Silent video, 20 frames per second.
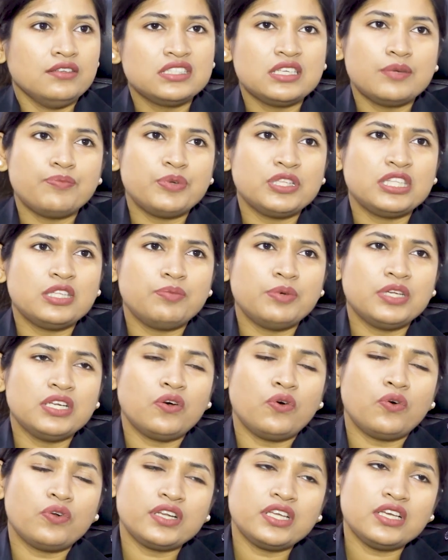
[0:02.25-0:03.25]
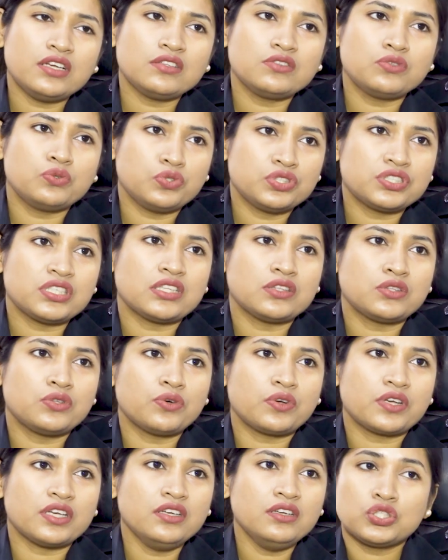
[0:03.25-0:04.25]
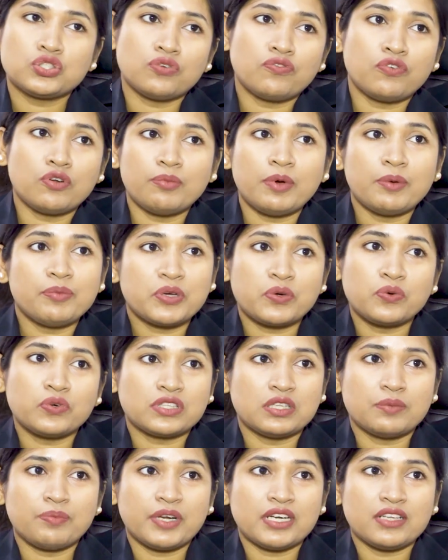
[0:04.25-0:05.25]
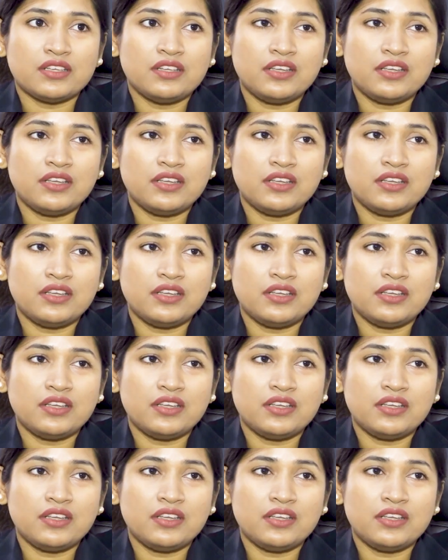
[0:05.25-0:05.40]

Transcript: সে পৃথিবীর অনেক দুঃসাধ্যকে সফলভাবে করতে পারে